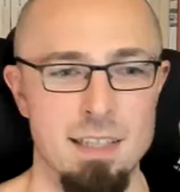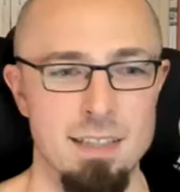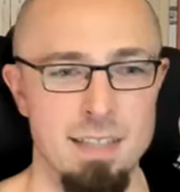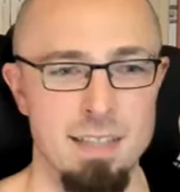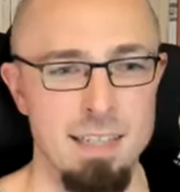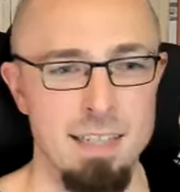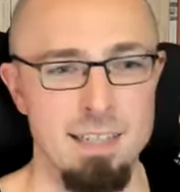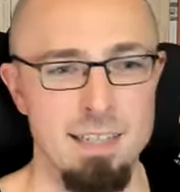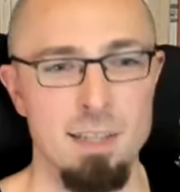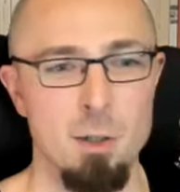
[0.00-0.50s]
die
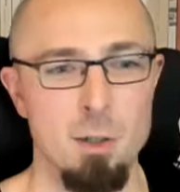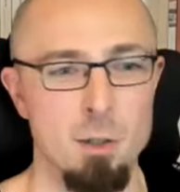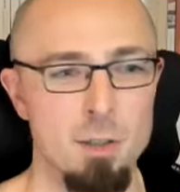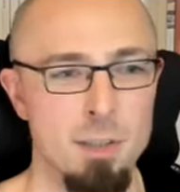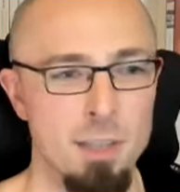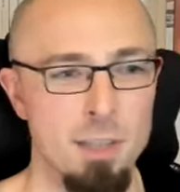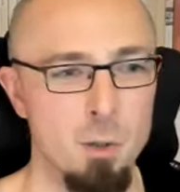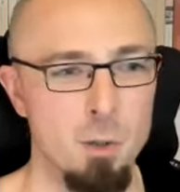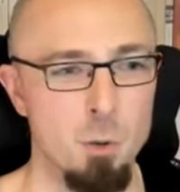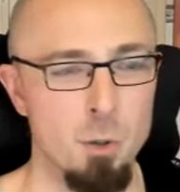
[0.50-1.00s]
16 Götter
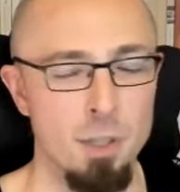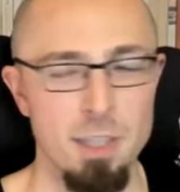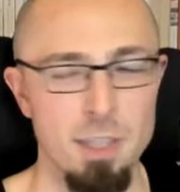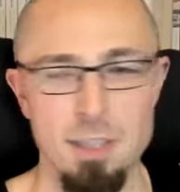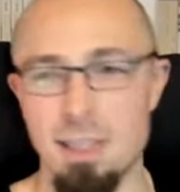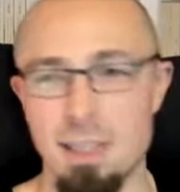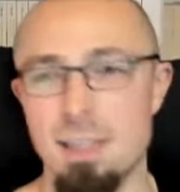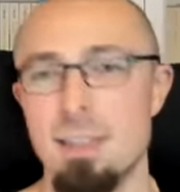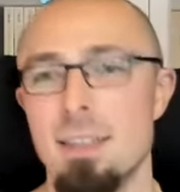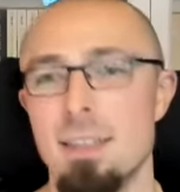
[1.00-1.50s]
der Lyrik,
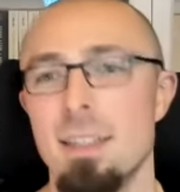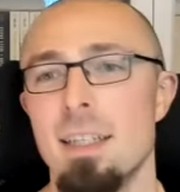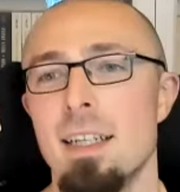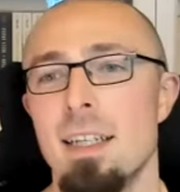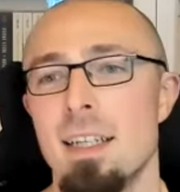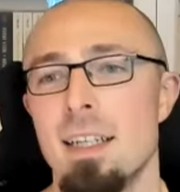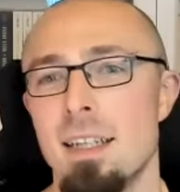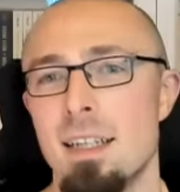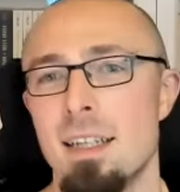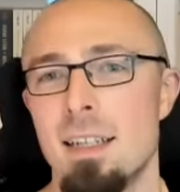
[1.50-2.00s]
nein.
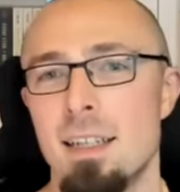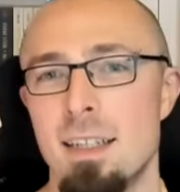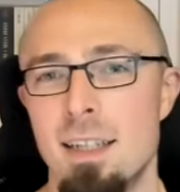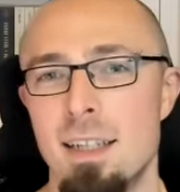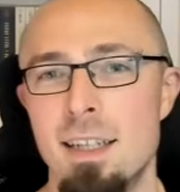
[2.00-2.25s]
Äh,